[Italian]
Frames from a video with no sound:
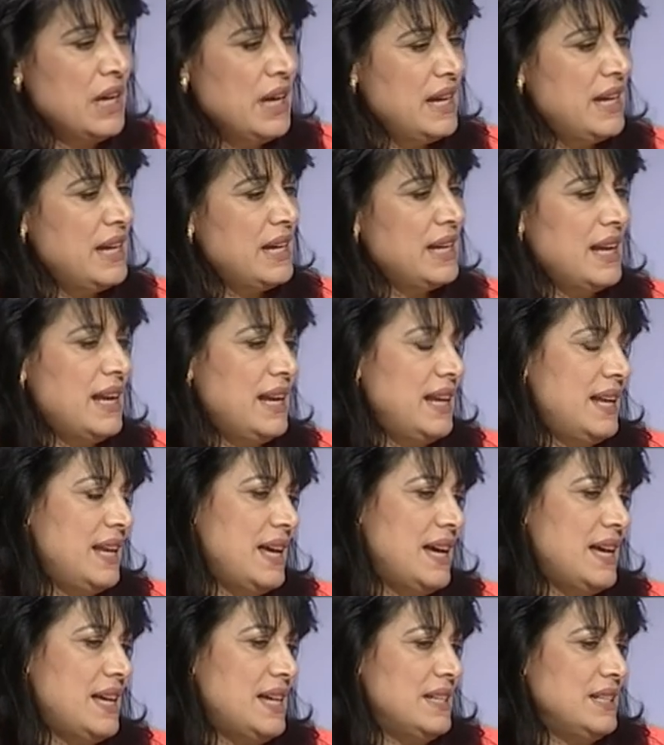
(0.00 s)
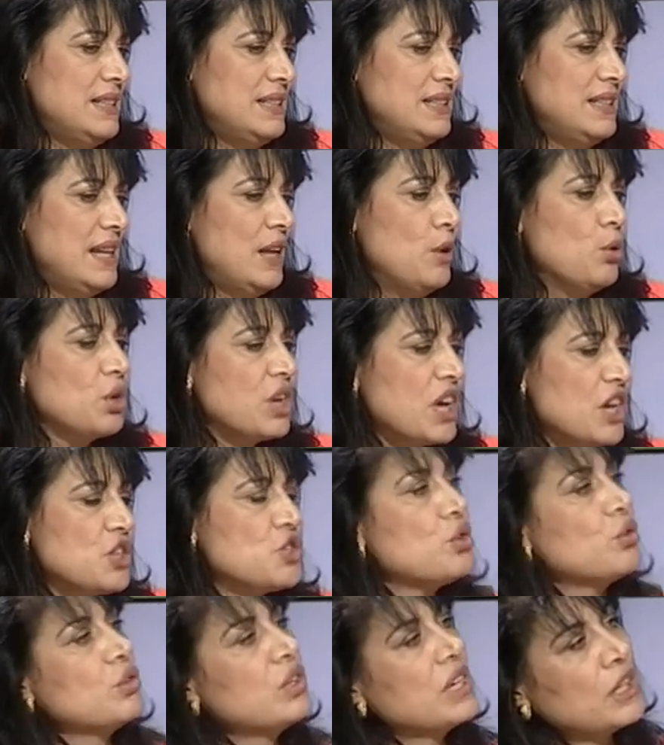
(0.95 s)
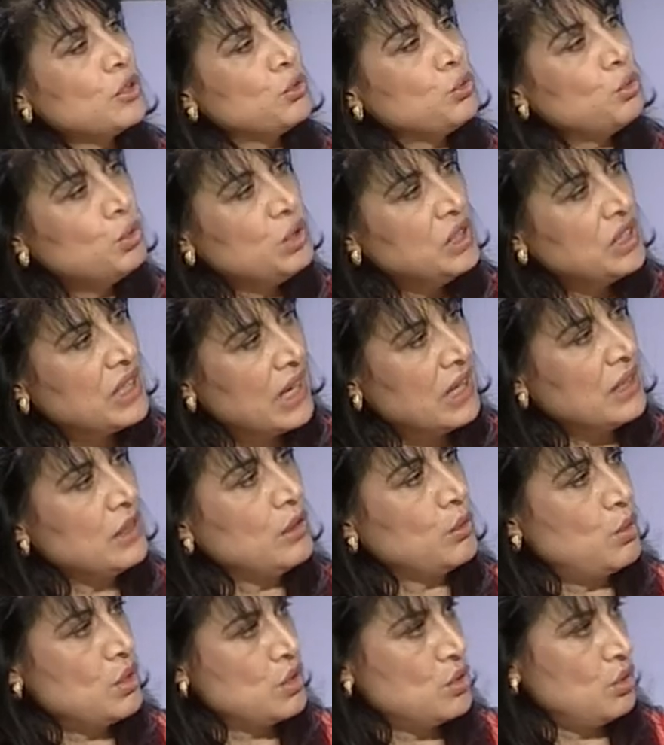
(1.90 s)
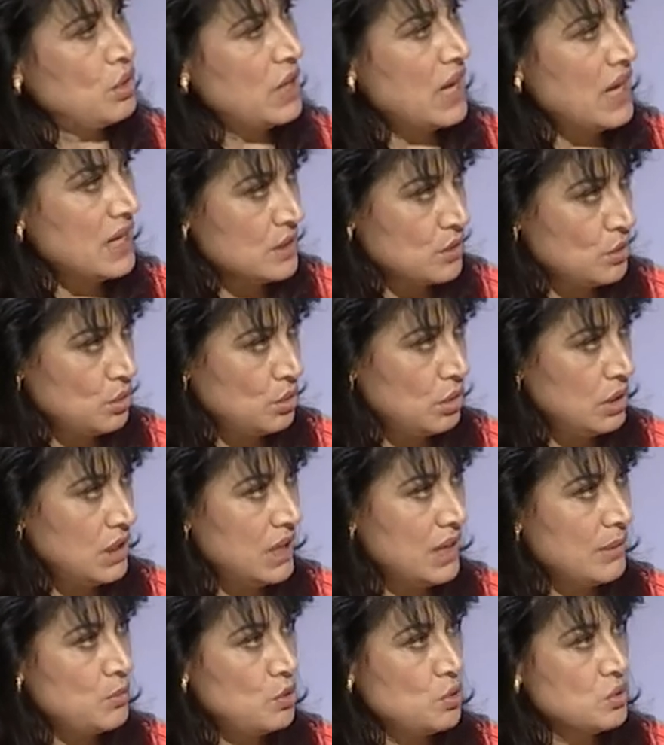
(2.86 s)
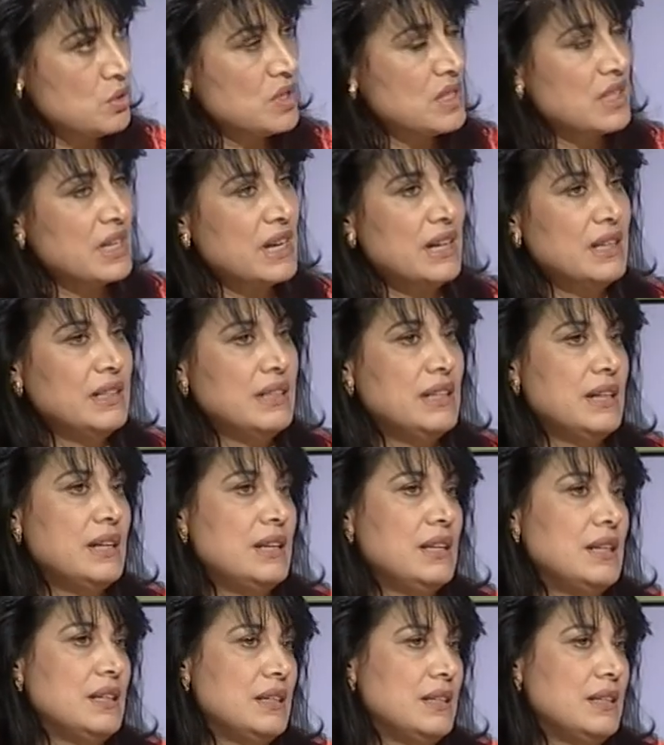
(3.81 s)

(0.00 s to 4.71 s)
era la, la location gratuita, in questo caso la mostra del...